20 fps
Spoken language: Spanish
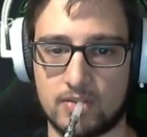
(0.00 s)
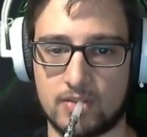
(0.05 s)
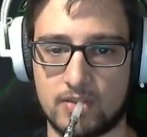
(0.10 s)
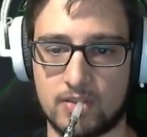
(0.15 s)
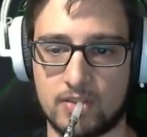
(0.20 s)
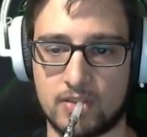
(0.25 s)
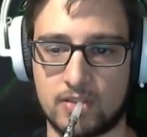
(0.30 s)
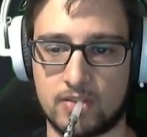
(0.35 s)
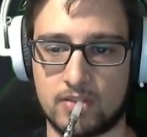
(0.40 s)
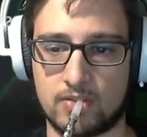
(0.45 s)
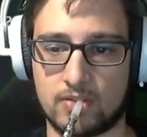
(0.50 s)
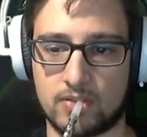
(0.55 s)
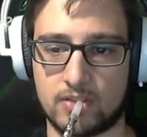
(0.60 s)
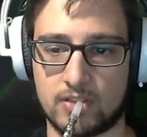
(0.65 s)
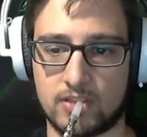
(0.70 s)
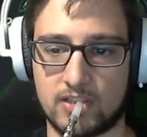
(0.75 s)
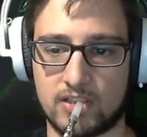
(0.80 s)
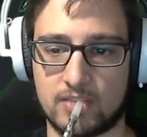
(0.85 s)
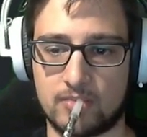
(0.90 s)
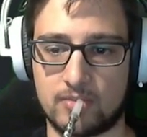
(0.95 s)
Esto lo
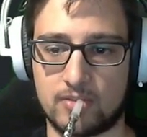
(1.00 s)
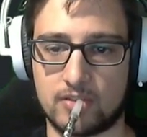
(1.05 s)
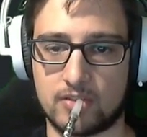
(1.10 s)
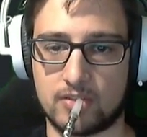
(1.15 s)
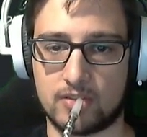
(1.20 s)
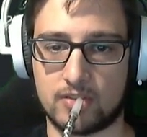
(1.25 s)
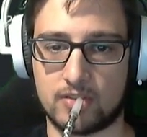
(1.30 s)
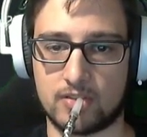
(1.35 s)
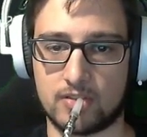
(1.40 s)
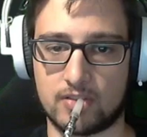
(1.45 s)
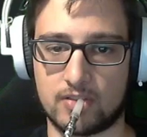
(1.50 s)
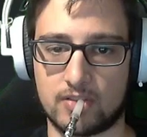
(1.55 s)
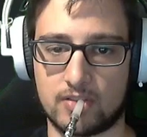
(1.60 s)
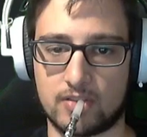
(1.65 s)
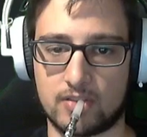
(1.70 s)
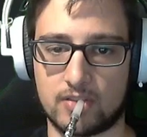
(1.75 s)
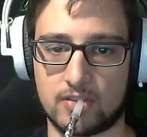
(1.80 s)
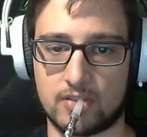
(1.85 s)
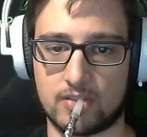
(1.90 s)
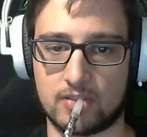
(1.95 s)
quitamos.
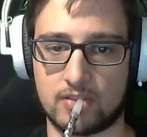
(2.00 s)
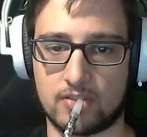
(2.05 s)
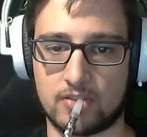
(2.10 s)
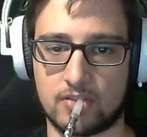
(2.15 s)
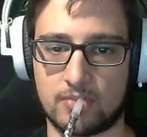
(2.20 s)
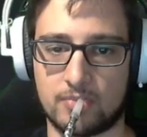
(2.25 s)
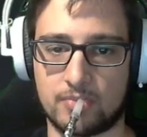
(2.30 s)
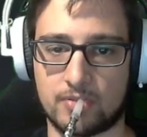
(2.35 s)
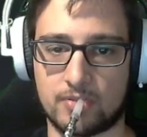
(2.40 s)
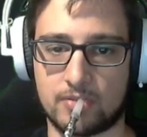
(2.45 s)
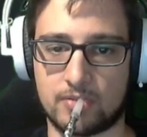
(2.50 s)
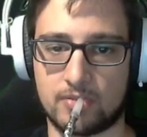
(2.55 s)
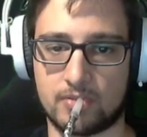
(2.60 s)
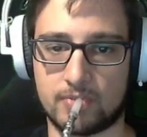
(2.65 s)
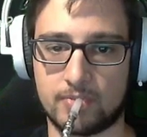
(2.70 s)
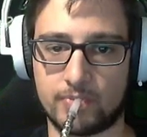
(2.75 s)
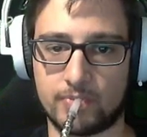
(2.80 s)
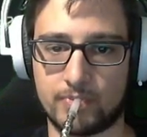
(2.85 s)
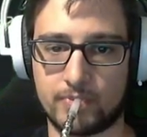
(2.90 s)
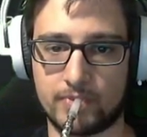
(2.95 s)
Stop.
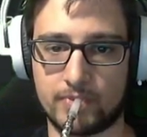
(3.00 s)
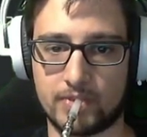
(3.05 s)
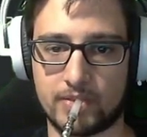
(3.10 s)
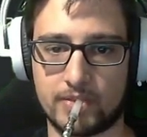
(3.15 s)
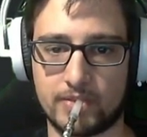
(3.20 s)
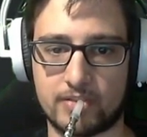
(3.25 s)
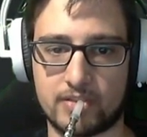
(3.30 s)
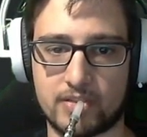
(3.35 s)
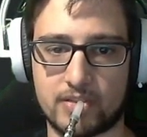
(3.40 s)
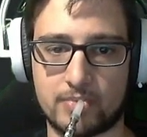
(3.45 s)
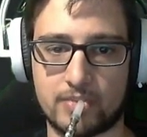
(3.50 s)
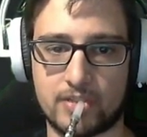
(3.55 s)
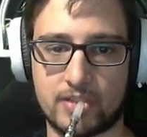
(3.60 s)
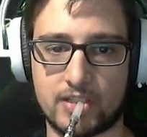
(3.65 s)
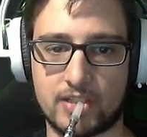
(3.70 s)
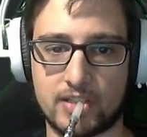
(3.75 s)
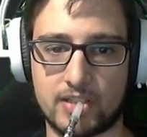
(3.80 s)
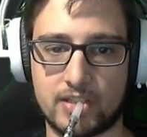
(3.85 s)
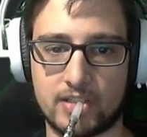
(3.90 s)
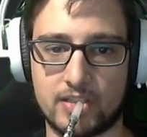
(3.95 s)
Y vamos a poner
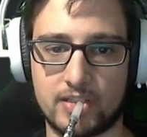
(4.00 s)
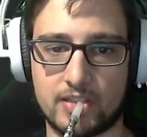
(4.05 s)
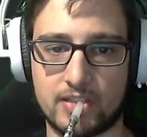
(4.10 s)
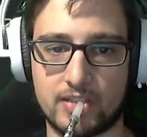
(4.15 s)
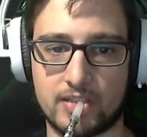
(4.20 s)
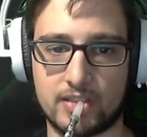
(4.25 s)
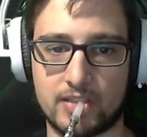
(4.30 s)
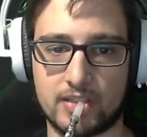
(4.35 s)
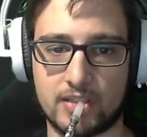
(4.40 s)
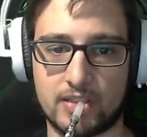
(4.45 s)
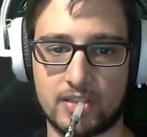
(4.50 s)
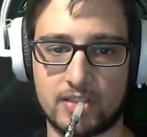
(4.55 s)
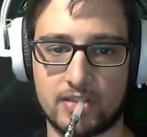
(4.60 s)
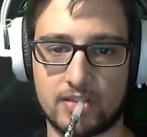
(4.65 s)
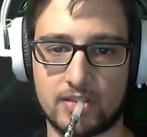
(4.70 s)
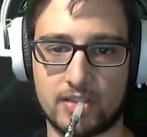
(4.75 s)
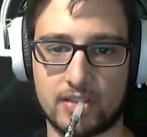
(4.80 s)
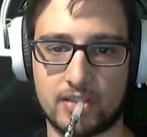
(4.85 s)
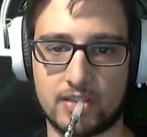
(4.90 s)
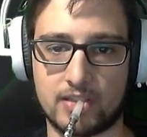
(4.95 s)
aquí,
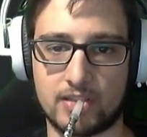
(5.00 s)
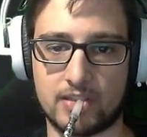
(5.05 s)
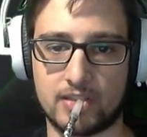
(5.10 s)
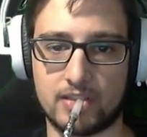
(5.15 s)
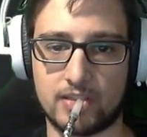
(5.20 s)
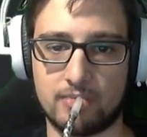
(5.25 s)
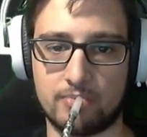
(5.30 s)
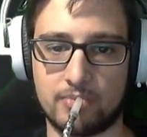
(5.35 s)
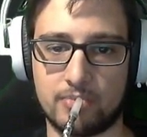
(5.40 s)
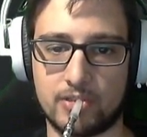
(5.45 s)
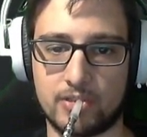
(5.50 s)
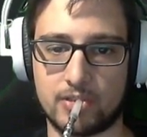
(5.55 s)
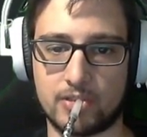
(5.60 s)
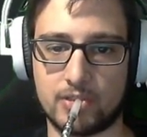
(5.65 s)
esto de aquí, import.